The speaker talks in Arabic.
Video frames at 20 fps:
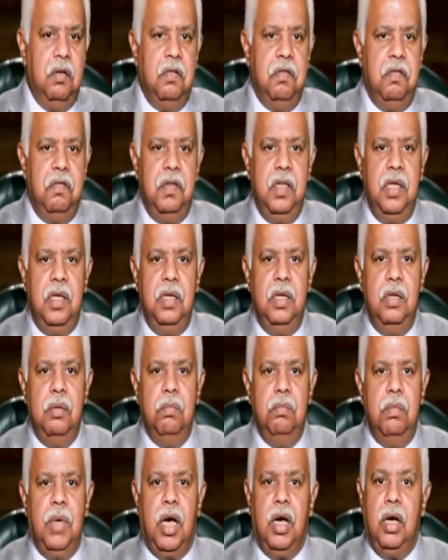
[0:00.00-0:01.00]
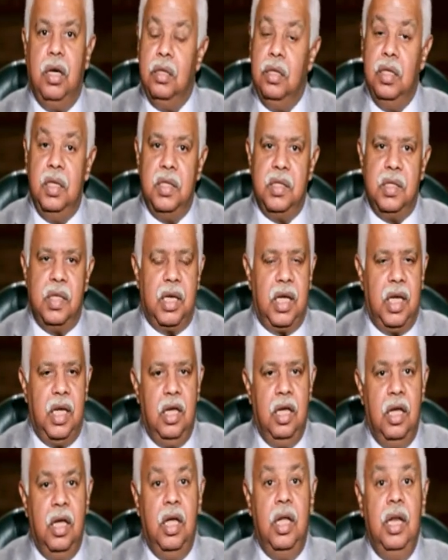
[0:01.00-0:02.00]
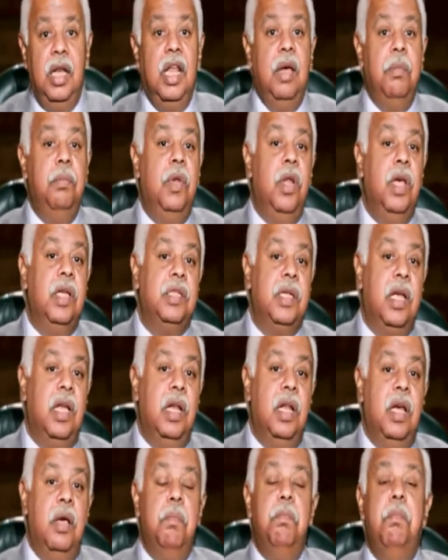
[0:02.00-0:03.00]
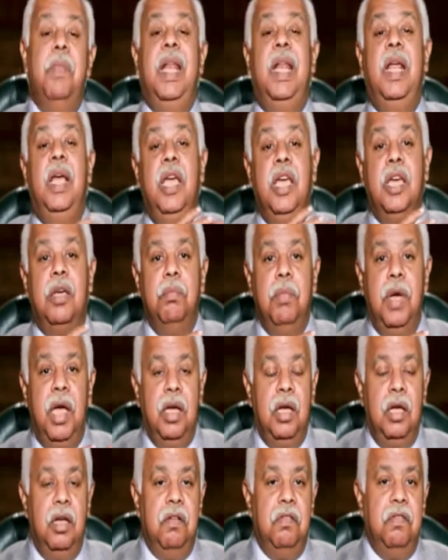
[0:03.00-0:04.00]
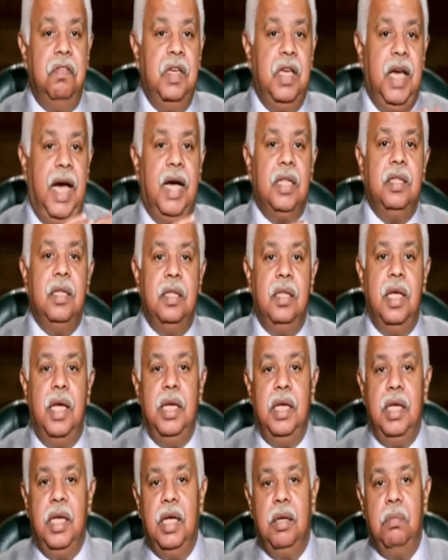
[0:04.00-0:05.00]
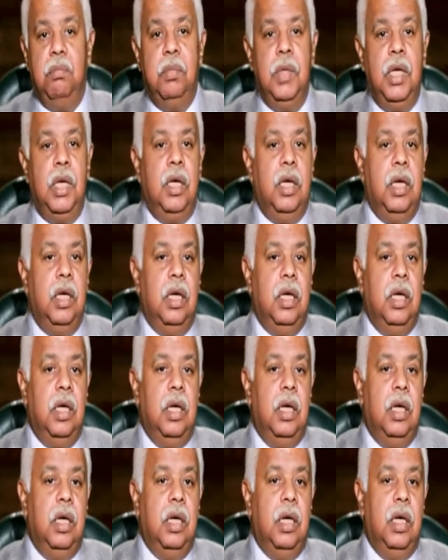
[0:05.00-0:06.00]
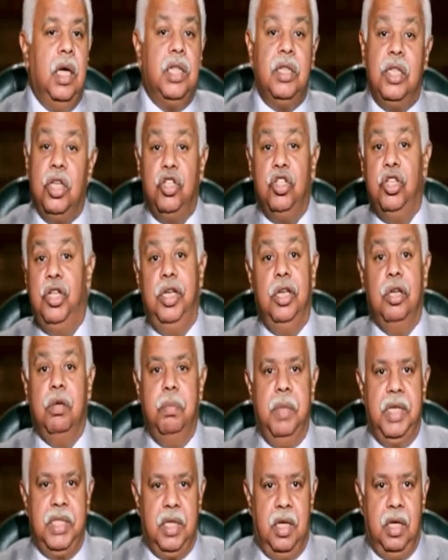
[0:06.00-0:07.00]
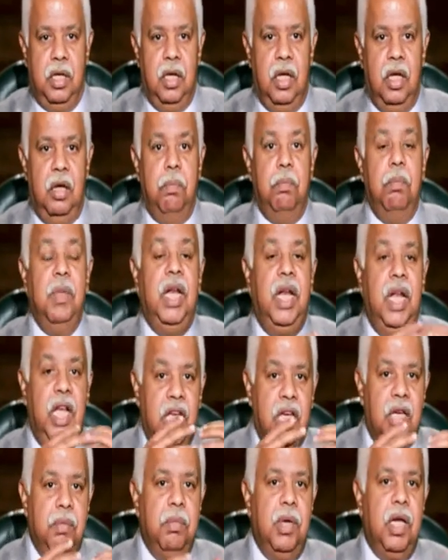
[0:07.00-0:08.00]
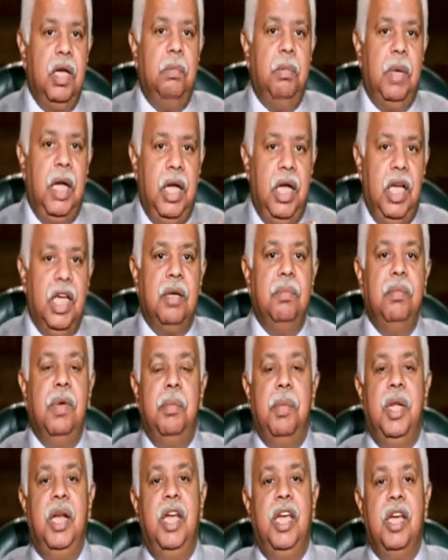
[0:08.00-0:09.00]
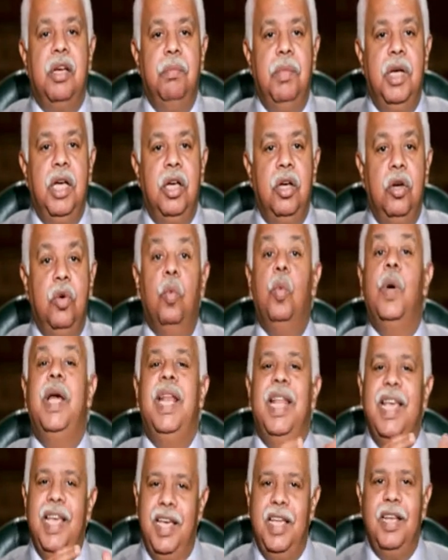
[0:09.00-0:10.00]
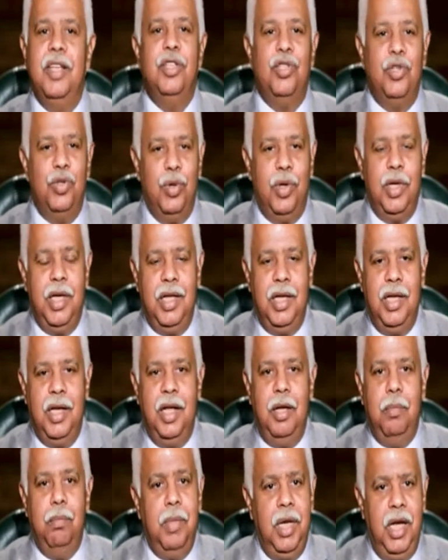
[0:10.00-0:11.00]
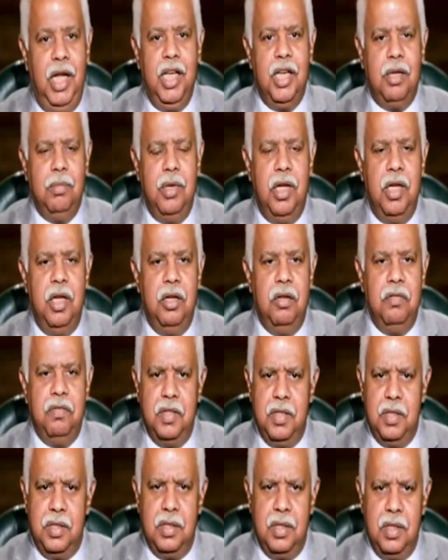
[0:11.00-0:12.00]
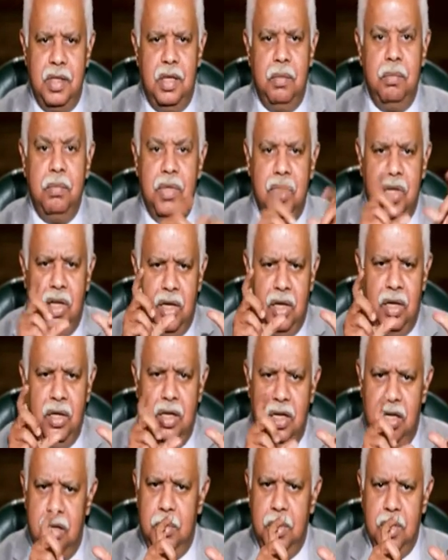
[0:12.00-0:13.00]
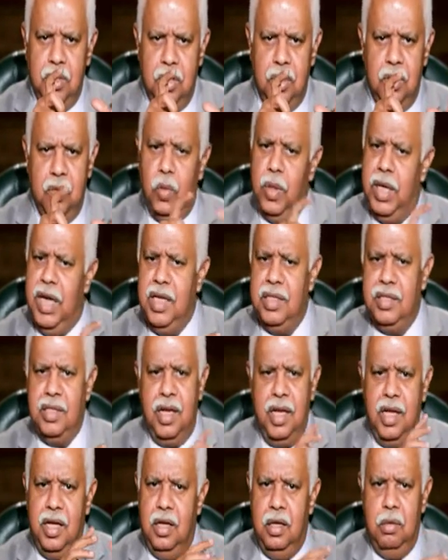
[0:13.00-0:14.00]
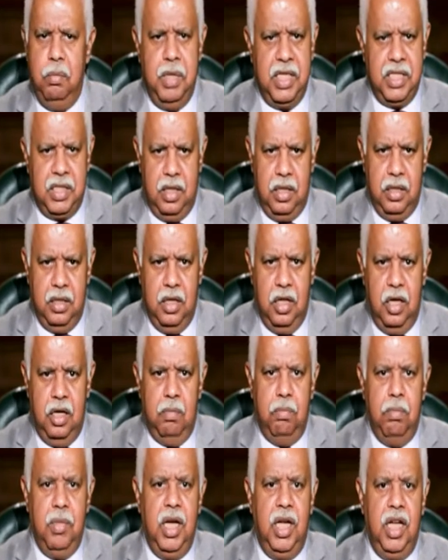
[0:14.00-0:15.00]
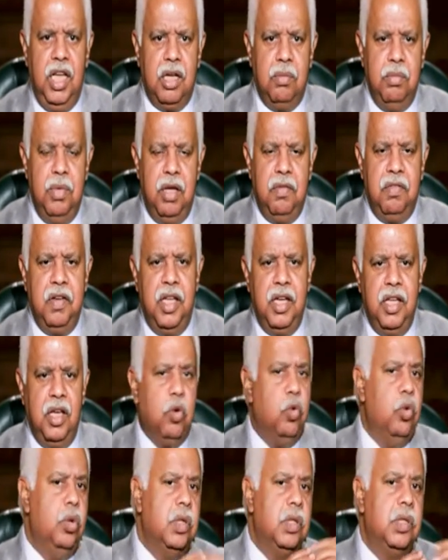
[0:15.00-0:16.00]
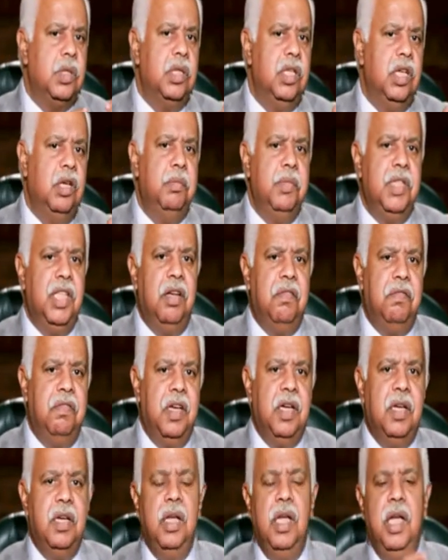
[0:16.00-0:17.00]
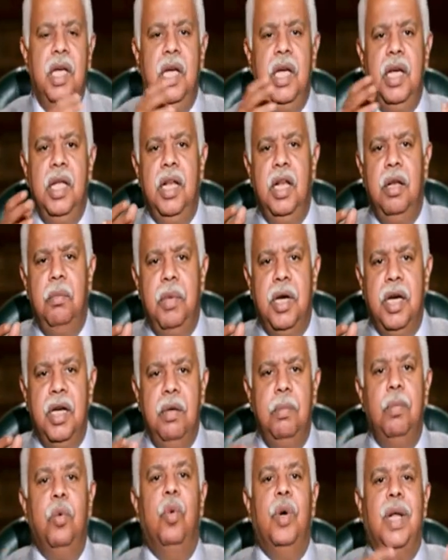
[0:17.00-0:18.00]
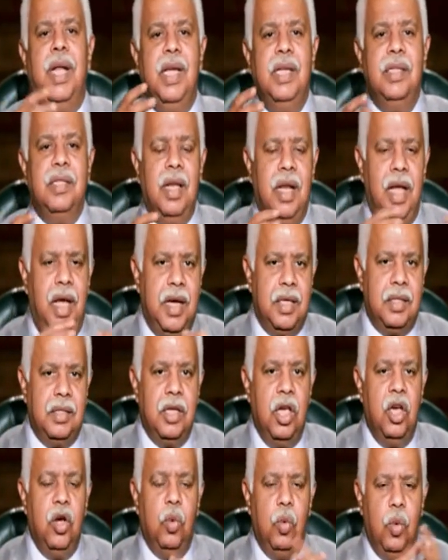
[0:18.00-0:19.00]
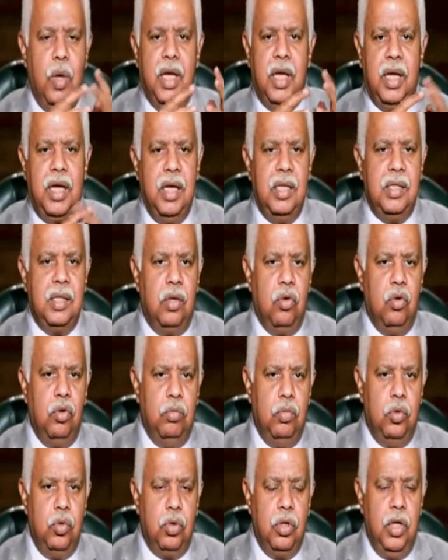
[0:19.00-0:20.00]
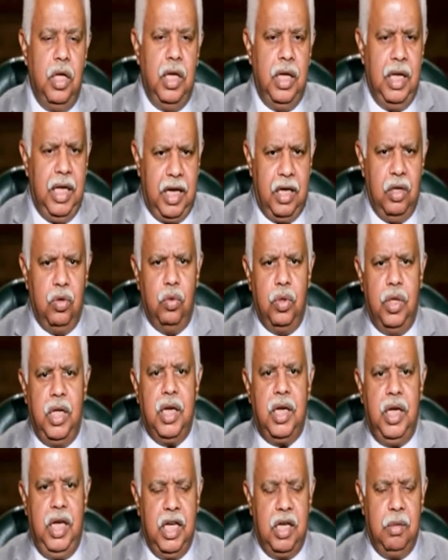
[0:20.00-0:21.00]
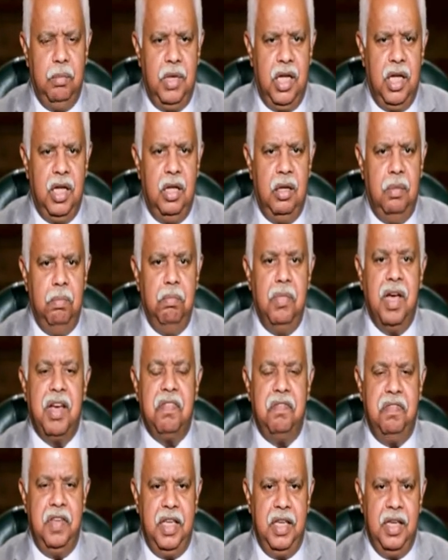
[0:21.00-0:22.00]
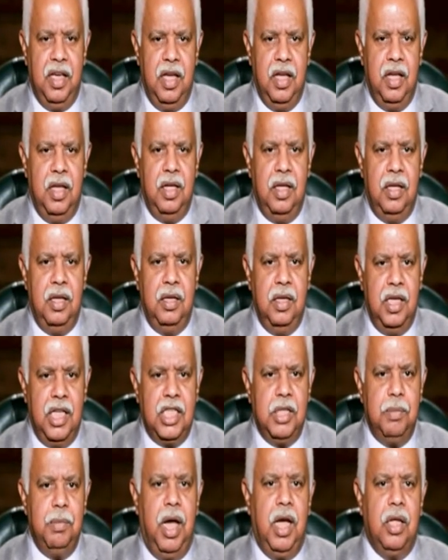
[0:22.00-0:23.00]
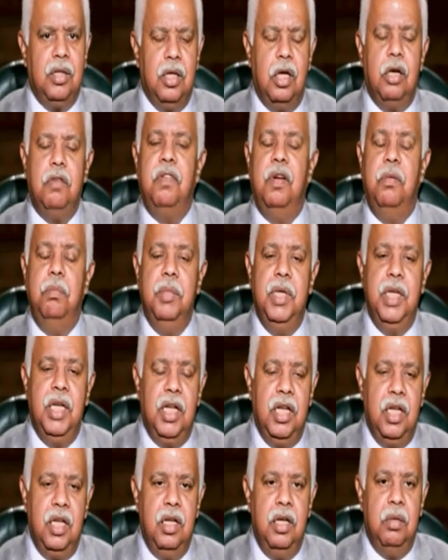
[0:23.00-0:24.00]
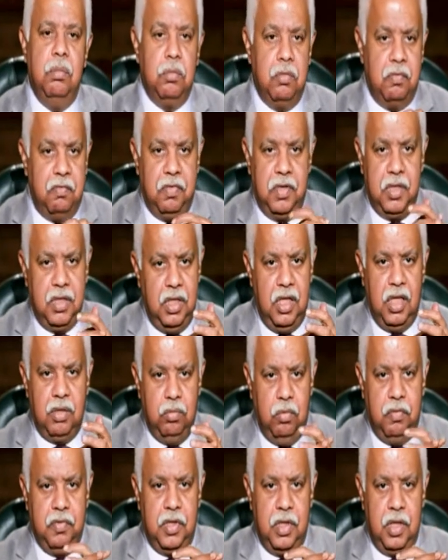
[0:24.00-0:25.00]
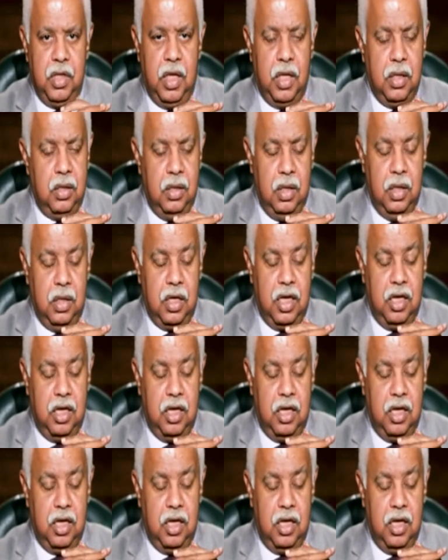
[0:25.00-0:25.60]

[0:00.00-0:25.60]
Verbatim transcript: في مقادير الزكاة لم نسأل ما الحكمة في عدد أيام آه، التشريق مثلا ما الحكمة ما الحكمة ما الحكمة والآن السؤال ما الحكمة في صيام نهار رمضان وليس ليله مثلا ما الحكمة في أن يكون الصيام من الفجر إلى المغرب وليس العكس وهكذا الأمور لكن هناك حكمة مخفية نسمع طرفا منها من فضيلة مفتي الديار